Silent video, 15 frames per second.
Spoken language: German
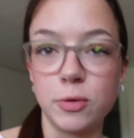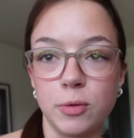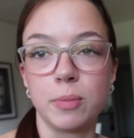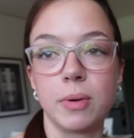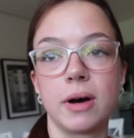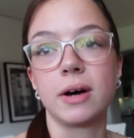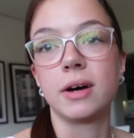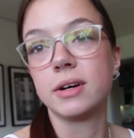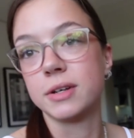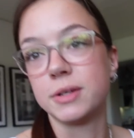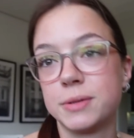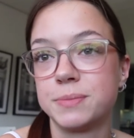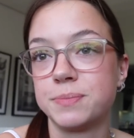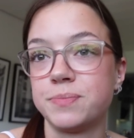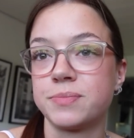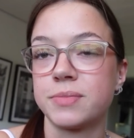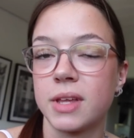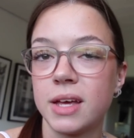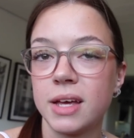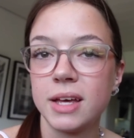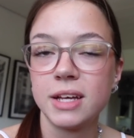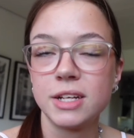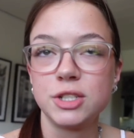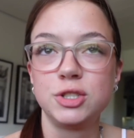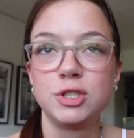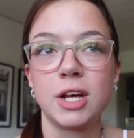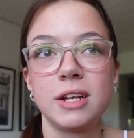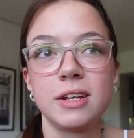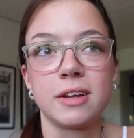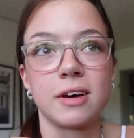über ähm,
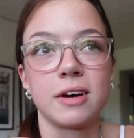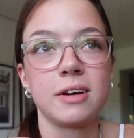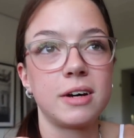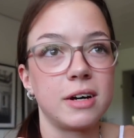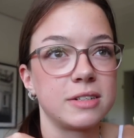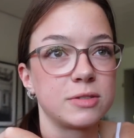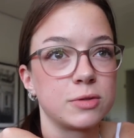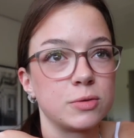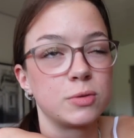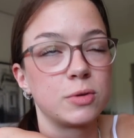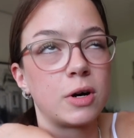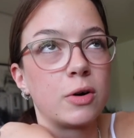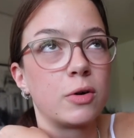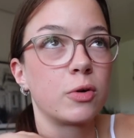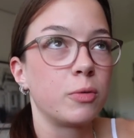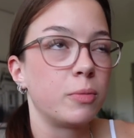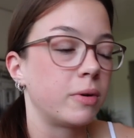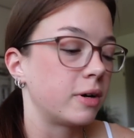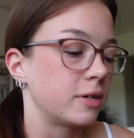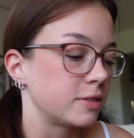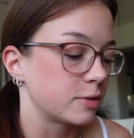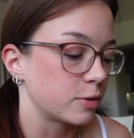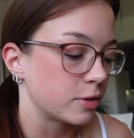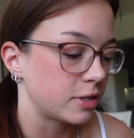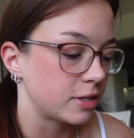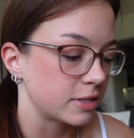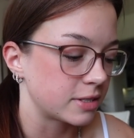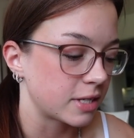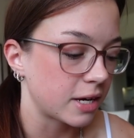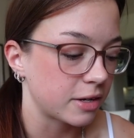Gender, also auch über
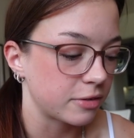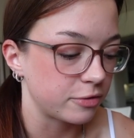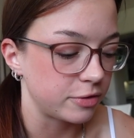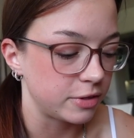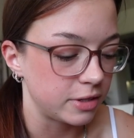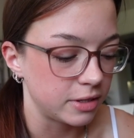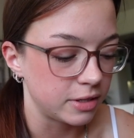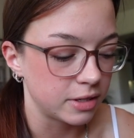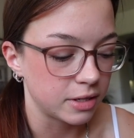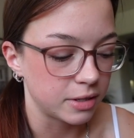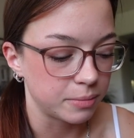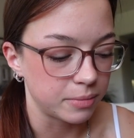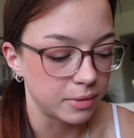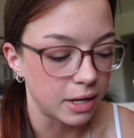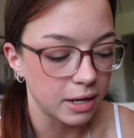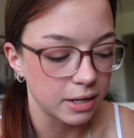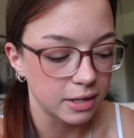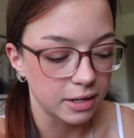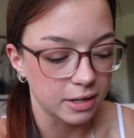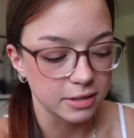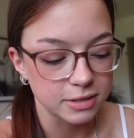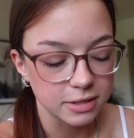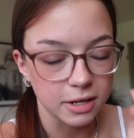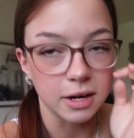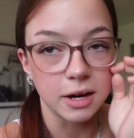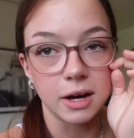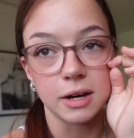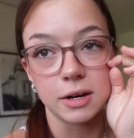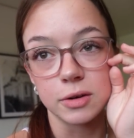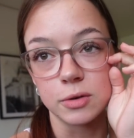solche Sachen wie ähm, Nagellack
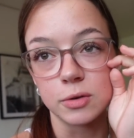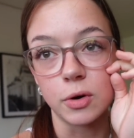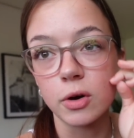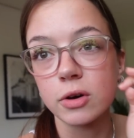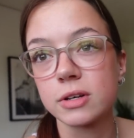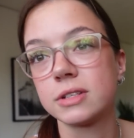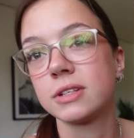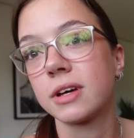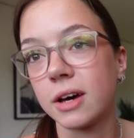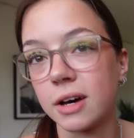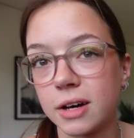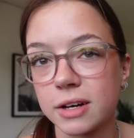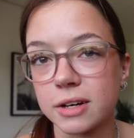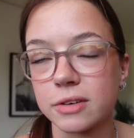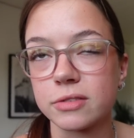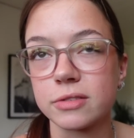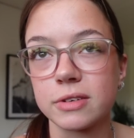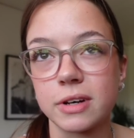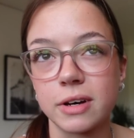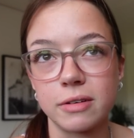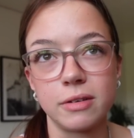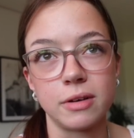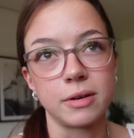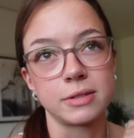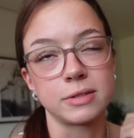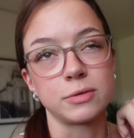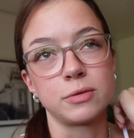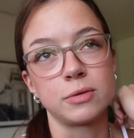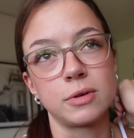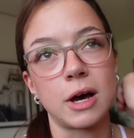tragen, Röcke tragen,
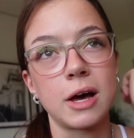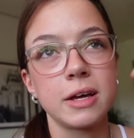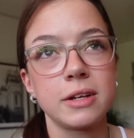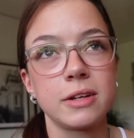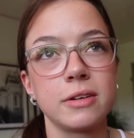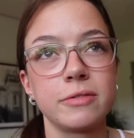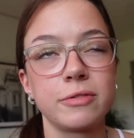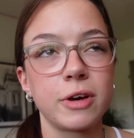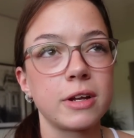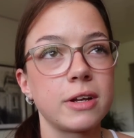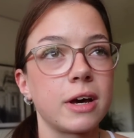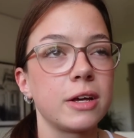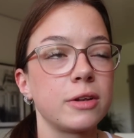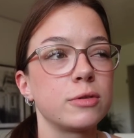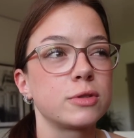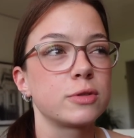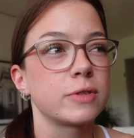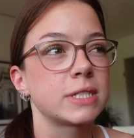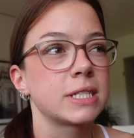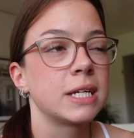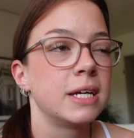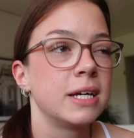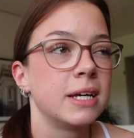also Reiten, Pferdereiten und sowas.